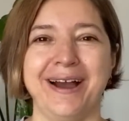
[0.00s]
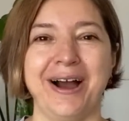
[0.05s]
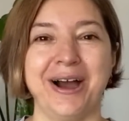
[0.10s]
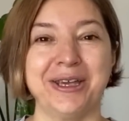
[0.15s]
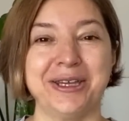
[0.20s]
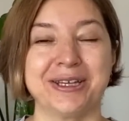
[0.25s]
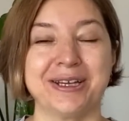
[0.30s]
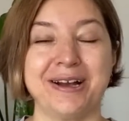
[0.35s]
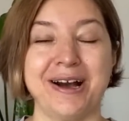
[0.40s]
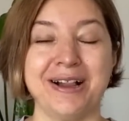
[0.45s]

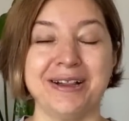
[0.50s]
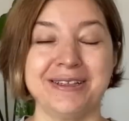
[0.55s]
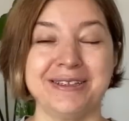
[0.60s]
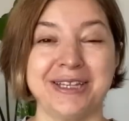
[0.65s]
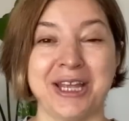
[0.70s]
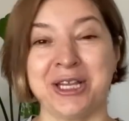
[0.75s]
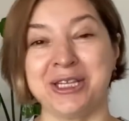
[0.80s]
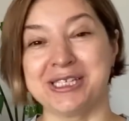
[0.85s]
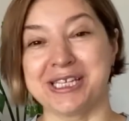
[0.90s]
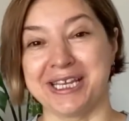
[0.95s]
haydi kalk
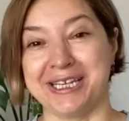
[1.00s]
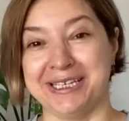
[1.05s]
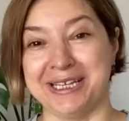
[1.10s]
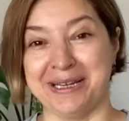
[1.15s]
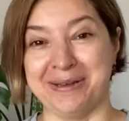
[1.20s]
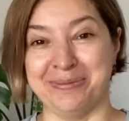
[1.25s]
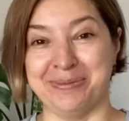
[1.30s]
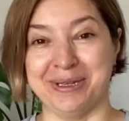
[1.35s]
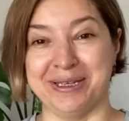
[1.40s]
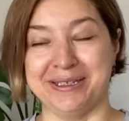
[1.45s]
denize
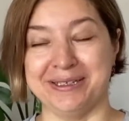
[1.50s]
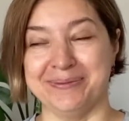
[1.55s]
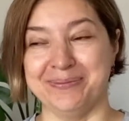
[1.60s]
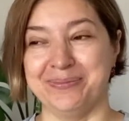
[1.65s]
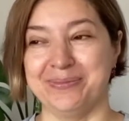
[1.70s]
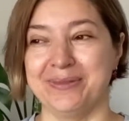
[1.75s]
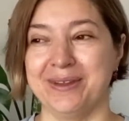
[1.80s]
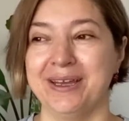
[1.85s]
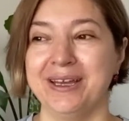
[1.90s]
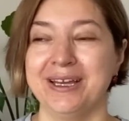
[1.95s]
gidelim dedi.
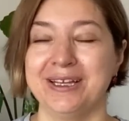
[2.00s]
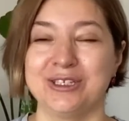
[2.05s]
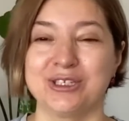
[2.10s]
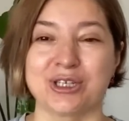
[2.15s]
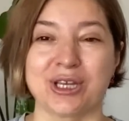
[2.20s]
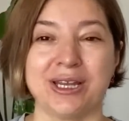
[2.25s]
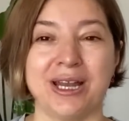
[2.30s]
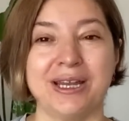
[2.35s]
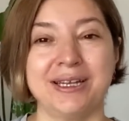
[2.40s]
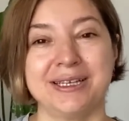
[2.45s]

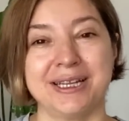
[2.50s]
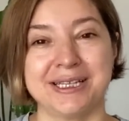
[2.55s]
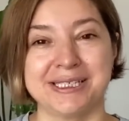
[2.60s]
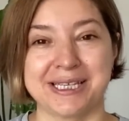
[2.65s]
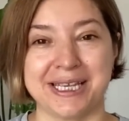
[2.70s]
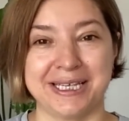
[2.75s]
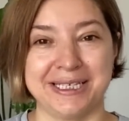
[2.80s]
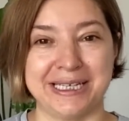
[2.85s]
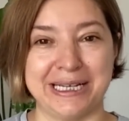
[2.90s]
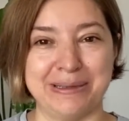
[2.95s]
Caner
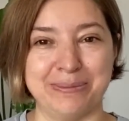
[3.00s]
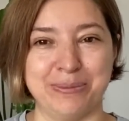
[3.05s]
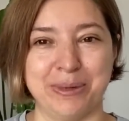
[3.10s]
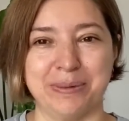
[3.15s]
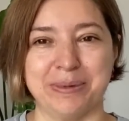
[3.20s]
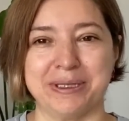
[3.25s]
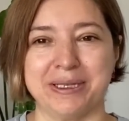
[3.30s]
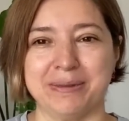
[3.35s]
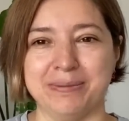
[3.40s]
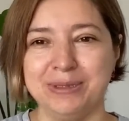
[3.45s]
denize gidelim
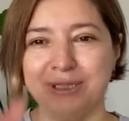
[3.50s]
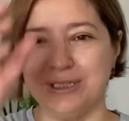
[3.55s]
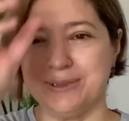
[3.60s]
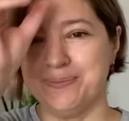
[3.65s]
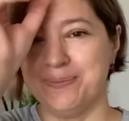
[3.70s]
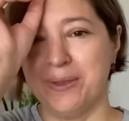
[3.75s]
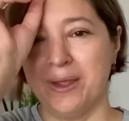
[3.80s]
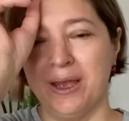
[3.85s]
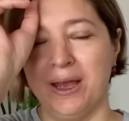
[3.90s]
baba demiş.